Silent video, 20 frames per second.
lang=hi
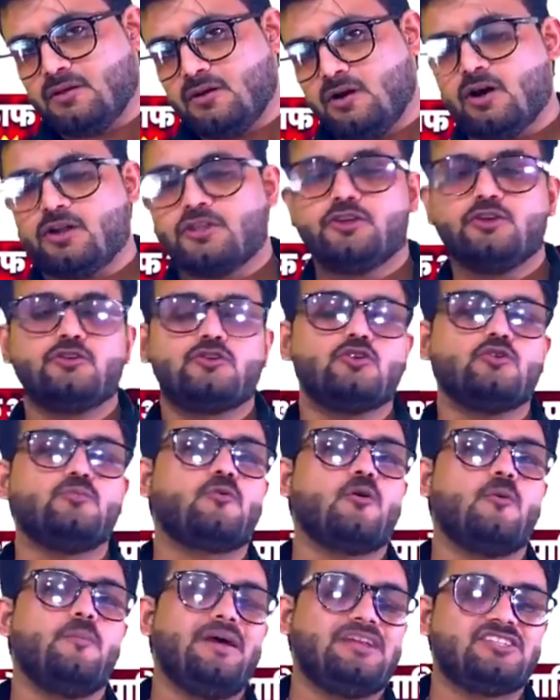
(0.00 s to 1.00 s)
और यूट्यूब
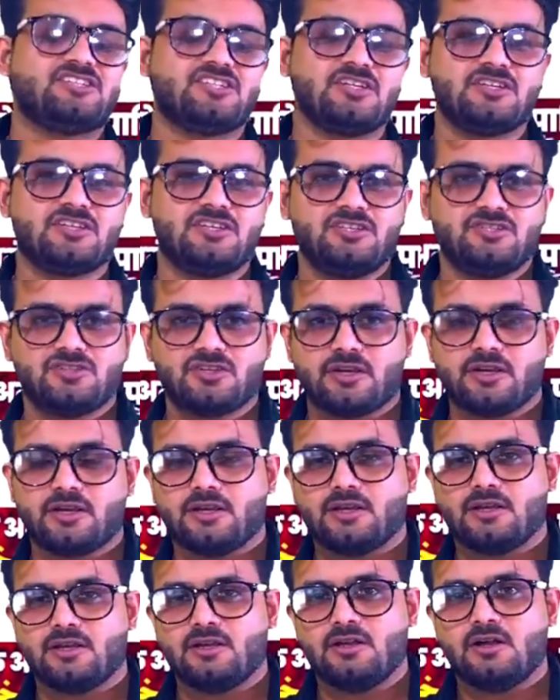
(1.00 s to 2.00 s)
को मेंशन
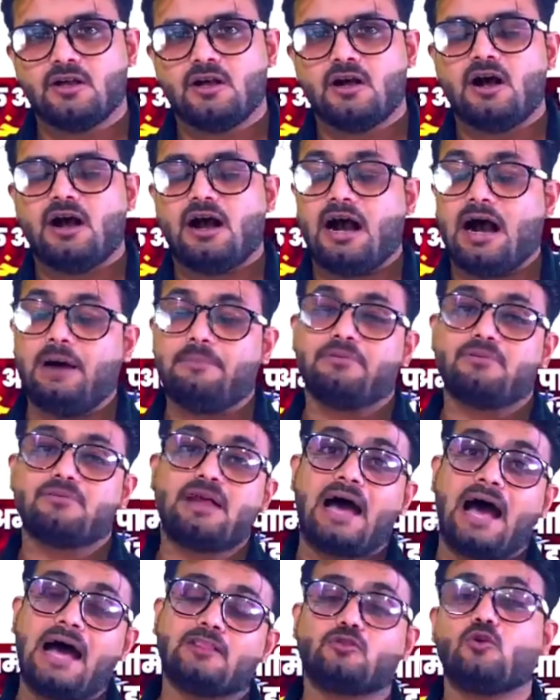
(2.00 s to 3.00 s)
कीजिए अब
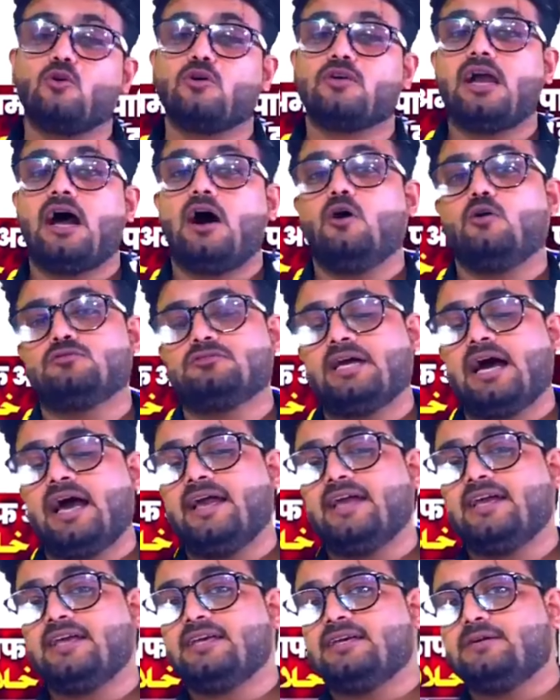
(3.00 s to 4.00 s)
रात को क्या होता
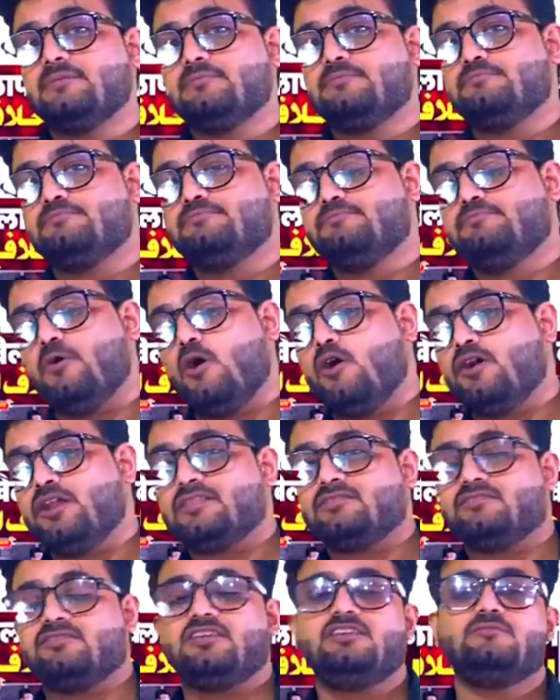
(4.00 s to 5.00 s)
है पौने
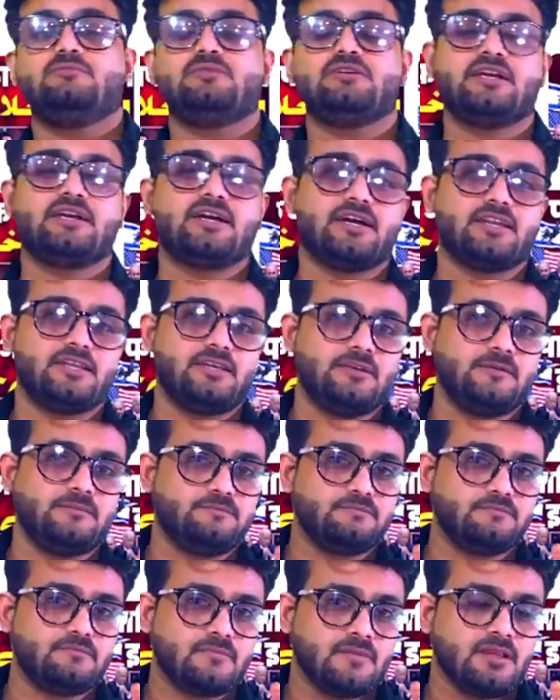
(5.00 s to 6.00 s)
तीन बजे
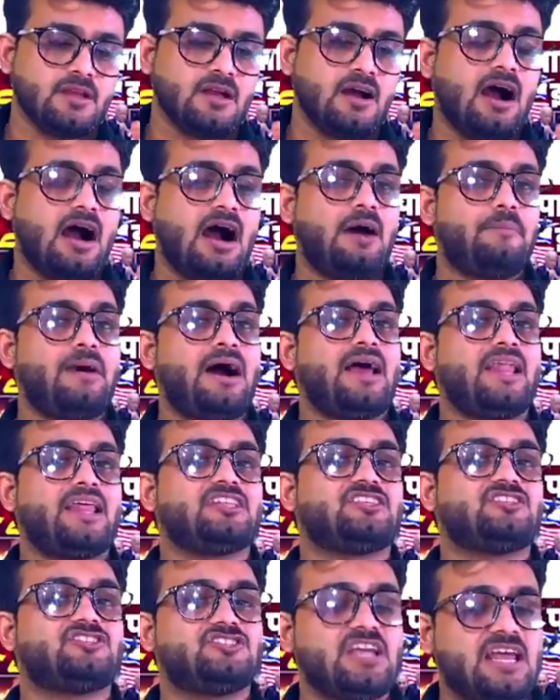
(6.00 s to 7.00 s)
करीब हमारे
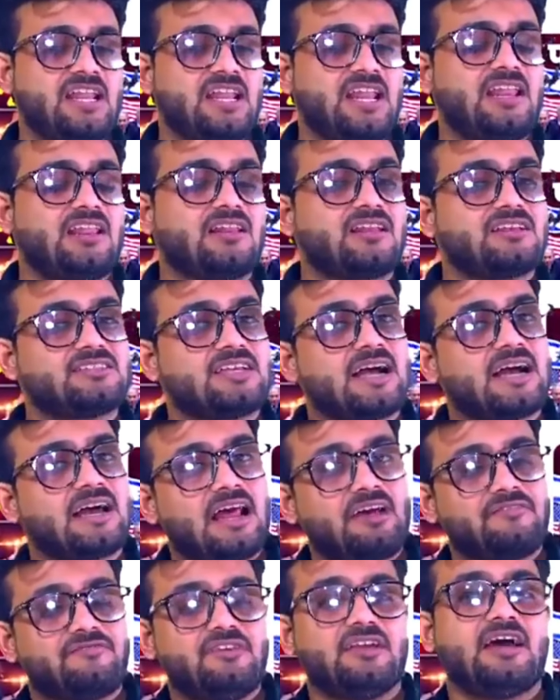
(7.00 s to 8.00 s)
चैनल
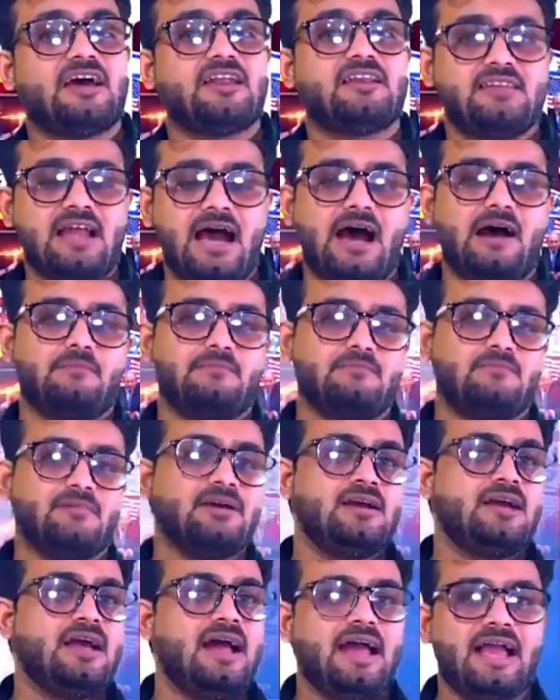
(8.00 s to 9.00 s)
रजाग्राफी का नाम
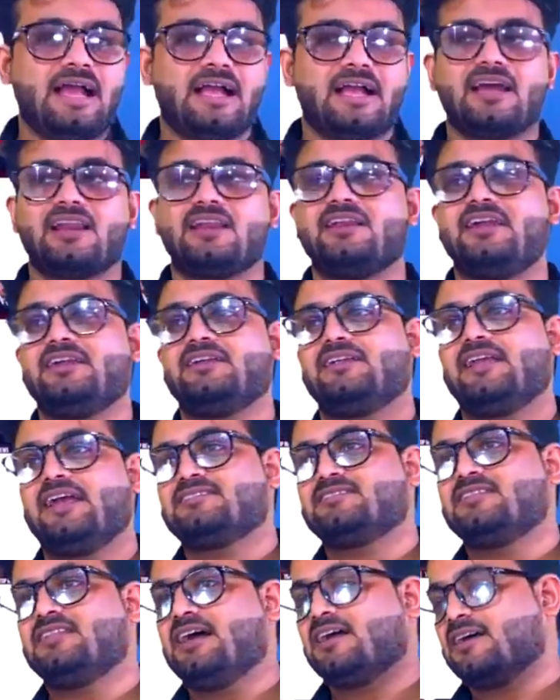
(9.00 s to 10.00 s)
हैकर ने
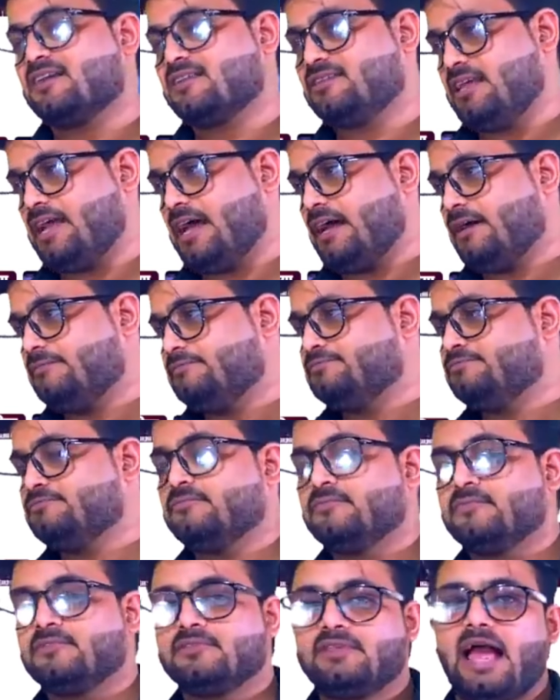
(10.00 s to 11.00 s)
टेस्ला कर दिया
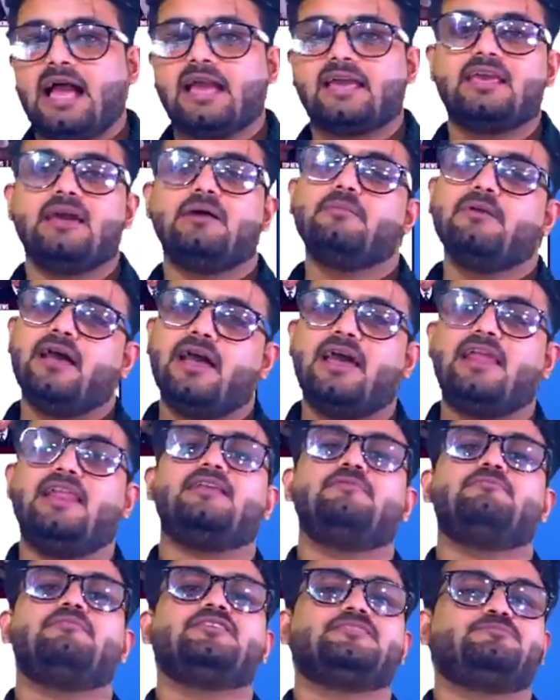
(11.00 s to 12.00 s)
ताकि हम
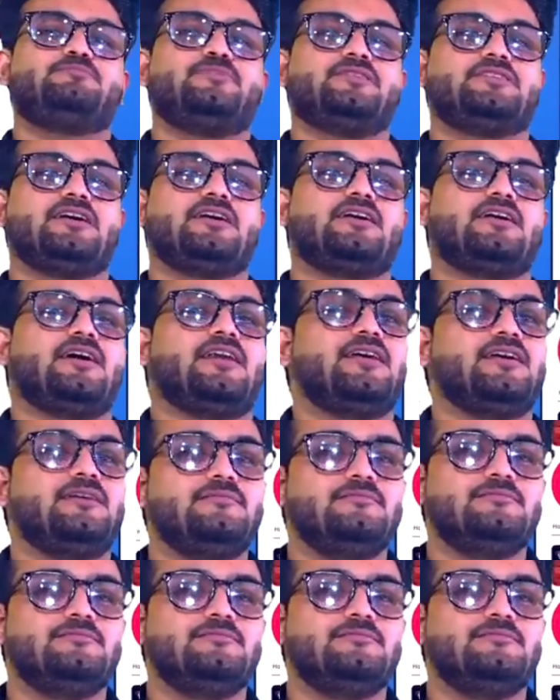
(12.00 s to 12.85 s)
एलन मस्क पर शक करें